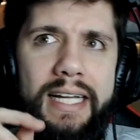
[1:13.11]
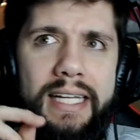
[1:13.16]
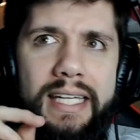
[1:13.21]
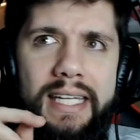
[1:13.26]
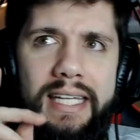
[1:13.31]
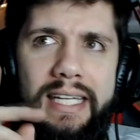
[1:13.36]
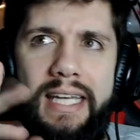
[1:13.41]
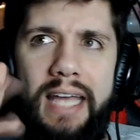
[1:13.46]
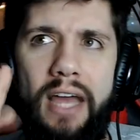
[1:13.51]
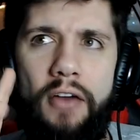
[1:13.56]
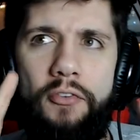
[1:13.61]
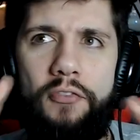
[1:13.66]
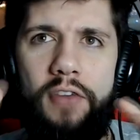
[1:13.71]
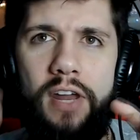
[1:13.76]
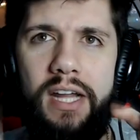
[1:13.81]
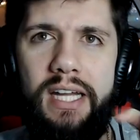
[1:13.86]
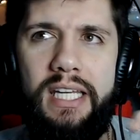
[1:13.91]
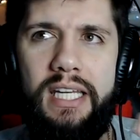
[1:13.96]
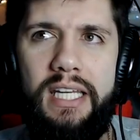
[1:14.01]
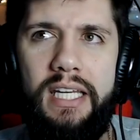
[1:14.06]
que a
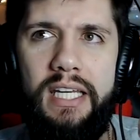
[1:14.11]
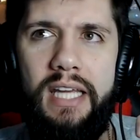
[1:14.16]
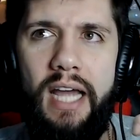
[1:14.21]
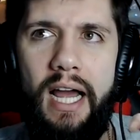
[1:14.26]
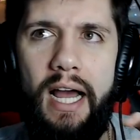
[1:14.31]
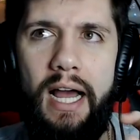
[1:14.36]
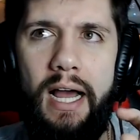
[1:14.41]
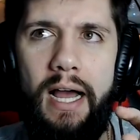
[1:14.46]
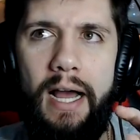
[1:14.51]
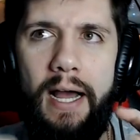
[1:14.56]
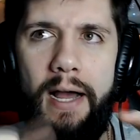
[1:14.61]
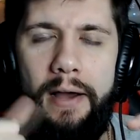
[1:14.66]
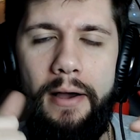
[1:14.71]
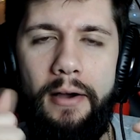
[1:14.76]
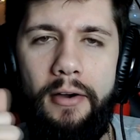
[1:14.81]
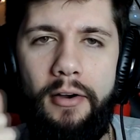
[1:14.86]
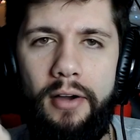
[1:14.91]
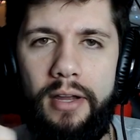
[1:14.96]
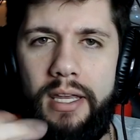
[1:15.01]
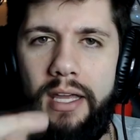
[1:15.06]

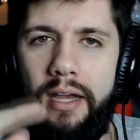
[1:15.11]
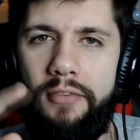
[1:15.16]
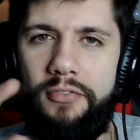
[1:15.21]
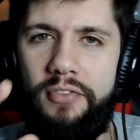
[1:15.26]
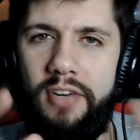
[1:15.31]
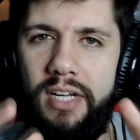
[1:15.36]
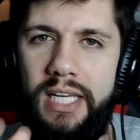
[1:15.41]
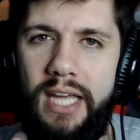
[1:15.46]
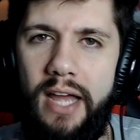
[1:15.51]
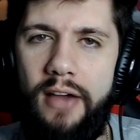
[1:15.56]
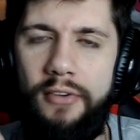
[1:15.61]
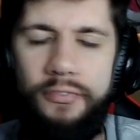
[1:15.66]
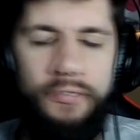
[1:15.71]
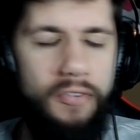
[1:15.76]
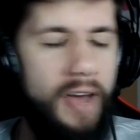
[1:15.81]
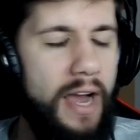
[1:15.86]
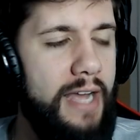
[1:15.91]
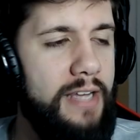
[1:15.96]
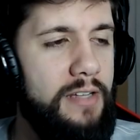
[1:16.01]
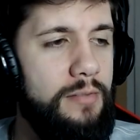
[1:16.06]
franquia que a franquia
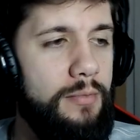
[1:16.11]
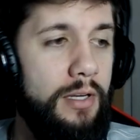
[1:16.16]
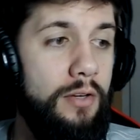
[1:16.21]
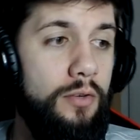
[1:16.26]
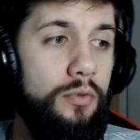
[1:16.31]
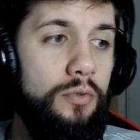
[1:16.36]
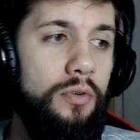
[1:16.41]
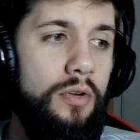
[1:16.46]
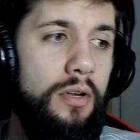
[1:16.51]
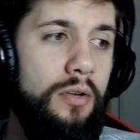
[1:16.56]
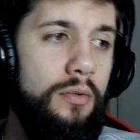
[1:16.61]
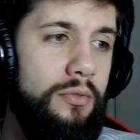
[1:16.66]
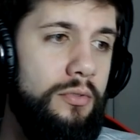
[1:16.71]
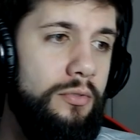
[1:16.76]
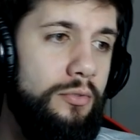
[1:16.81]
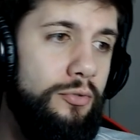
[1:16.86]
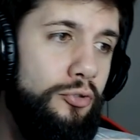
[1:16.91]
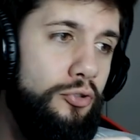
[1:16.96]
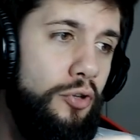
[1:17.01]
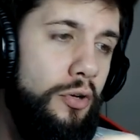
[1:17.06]
faz, mano, eu não, eu
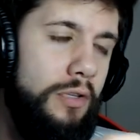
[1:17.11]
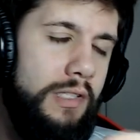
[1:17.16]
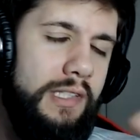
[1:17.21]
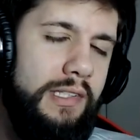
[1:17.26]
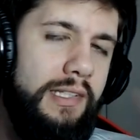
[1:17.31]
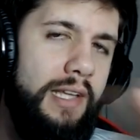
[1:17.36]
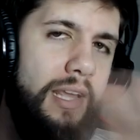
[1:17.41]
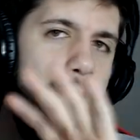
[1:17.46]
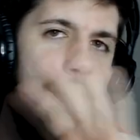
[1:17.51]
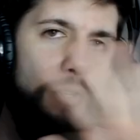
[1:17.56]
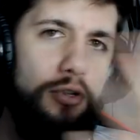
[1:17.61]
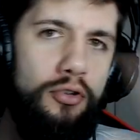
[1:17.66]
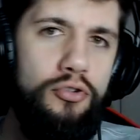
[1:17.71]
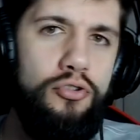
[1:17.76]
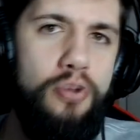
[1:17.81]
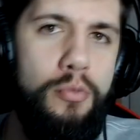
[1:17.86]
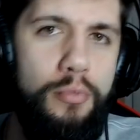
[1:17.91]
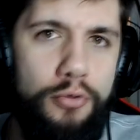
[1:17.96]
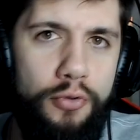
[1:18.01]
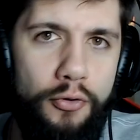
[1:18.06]
não sou, sinceramente eu não
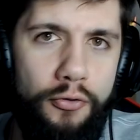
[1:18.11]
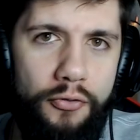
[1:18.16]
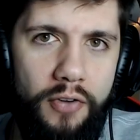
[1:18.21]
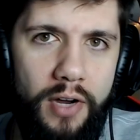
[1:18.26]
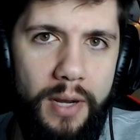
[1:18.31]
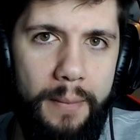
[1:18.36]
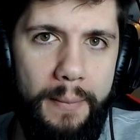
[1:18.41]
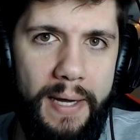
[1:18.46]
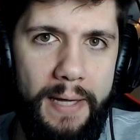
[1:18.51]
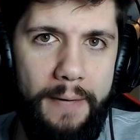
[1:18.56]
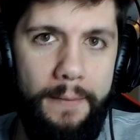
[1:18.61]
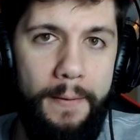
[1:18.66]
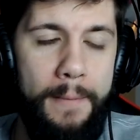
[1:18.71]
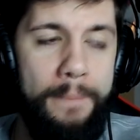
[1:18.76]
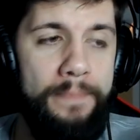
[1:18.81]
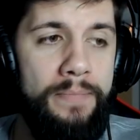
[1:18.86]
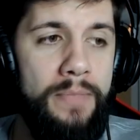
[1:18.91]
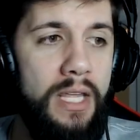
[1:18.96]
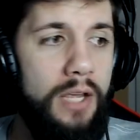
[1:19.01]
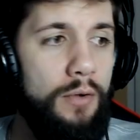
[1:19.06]
sou muito fã, mano.
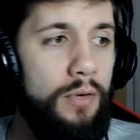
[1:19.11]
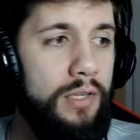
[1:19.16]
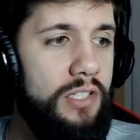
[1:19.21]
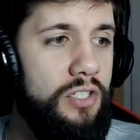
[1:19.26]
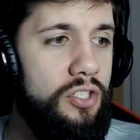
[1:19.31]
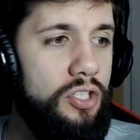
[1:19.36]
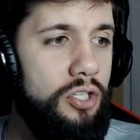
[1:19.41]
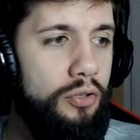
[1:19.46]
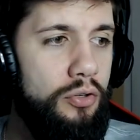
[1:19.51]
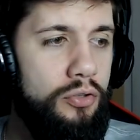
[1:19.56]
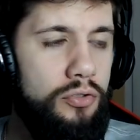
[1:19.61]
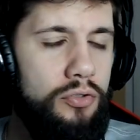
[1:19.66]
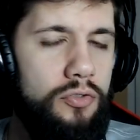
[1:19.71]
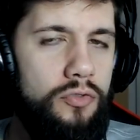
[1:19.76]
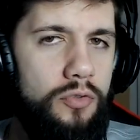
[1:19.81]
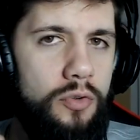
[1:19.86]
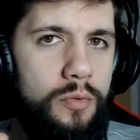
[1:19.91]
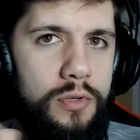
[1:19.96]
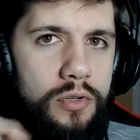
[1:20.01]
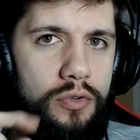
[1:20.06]
Eu assisti todos os
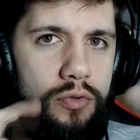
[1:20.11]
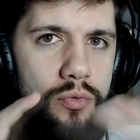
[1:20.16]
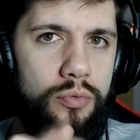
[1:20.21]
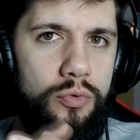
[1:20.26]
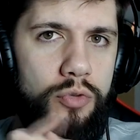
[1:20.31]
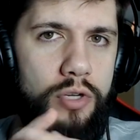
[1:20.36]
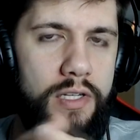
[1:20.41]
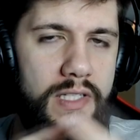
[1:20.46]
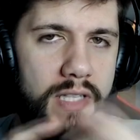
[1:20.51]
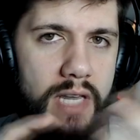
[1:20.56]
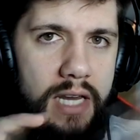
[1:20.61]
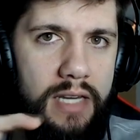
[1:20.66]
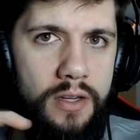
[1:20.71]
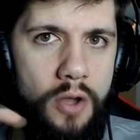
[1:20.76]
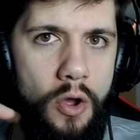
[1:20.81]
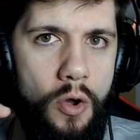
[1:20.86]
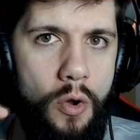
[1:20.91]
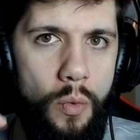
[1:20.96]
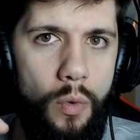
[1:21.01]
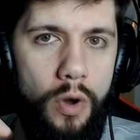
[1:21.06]
filmes 1, 2, 3
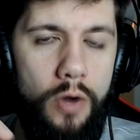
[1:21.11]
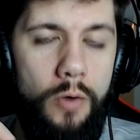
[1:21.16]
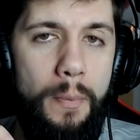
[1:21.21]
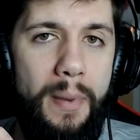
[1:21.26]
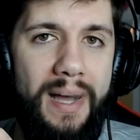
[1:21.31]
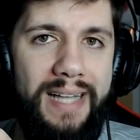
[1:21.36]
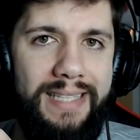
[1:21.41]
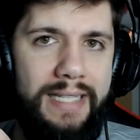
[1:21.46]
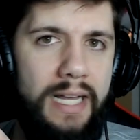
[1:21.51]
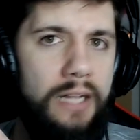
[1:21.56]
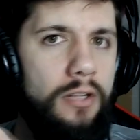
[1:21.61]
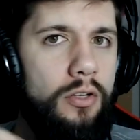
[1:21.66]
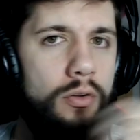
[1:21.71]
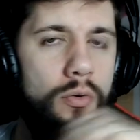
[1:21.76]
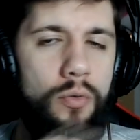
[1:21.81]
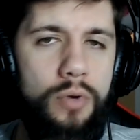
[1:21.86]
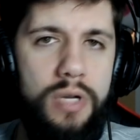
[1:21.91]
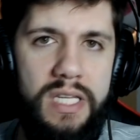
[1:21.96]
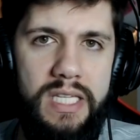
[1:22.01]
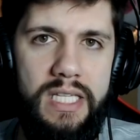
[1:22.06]
o ano passado, eu não
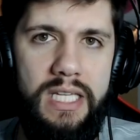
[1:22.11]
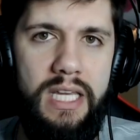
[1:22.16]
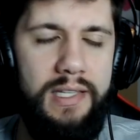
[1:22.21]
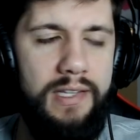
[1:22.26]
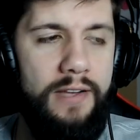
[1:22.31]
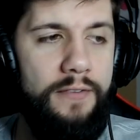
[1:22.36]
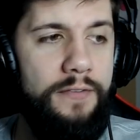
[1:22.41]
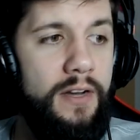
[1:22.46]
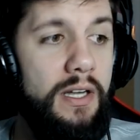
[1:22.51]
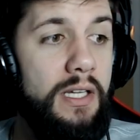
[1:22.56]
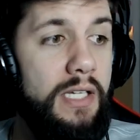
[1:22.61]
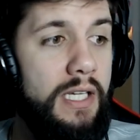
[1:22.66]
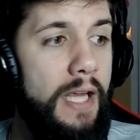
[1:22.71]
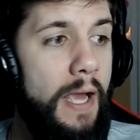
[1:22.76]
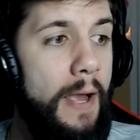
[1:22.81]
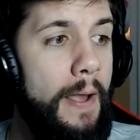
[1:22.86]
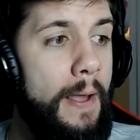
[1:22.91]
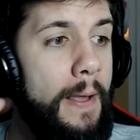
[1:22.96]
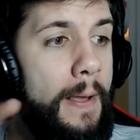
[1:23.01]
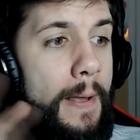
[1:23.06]
conhecia essa
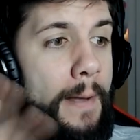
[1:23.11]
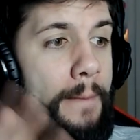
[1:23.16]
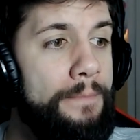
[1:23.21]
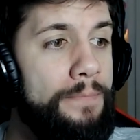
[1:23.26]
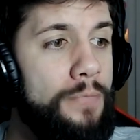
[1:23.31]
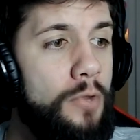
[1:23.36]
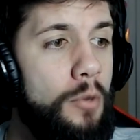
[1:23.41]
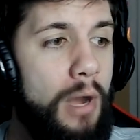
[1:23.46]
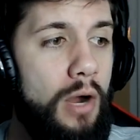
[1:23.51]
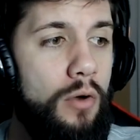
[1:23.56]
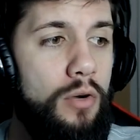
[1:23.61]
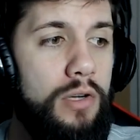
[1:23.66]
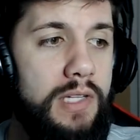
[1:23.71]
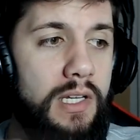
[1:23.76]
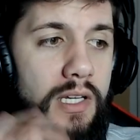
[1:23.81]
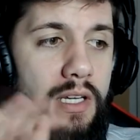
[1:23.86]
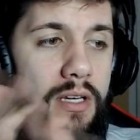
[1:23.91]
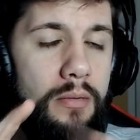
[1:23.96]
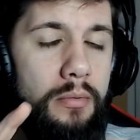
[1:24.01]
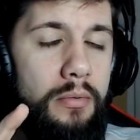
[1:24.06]
franquia, uma coisa
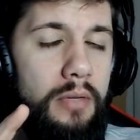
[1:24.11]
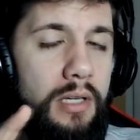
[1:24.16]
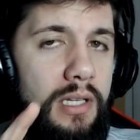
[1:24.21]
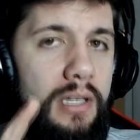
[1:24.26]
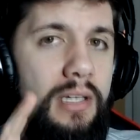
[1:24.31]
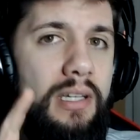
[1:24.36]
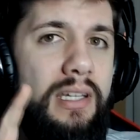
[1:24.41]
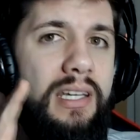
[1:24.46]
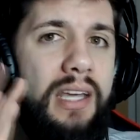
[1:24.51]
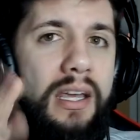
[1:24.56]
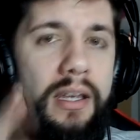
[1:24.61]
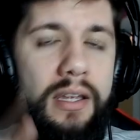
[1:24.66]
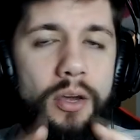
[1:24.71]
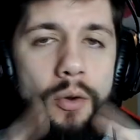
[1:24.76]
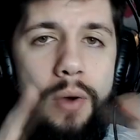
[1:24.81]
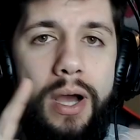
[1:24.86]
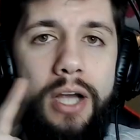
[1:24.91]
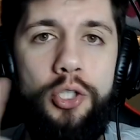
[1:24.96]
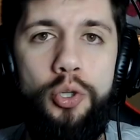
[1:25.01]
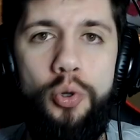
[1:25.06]
que, que, que, que
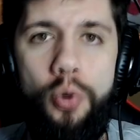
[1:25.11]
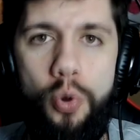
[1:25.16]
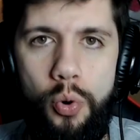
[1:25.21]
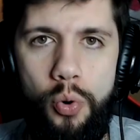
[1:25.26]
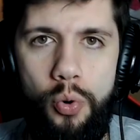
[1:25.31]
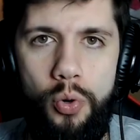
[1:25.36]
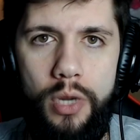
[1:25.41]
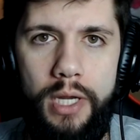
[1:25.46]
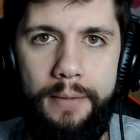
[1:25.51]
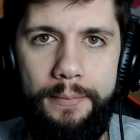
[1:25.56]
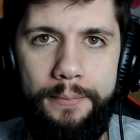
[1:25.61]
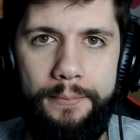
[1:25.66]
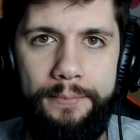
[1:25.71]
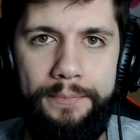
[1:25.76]
eu acho ruim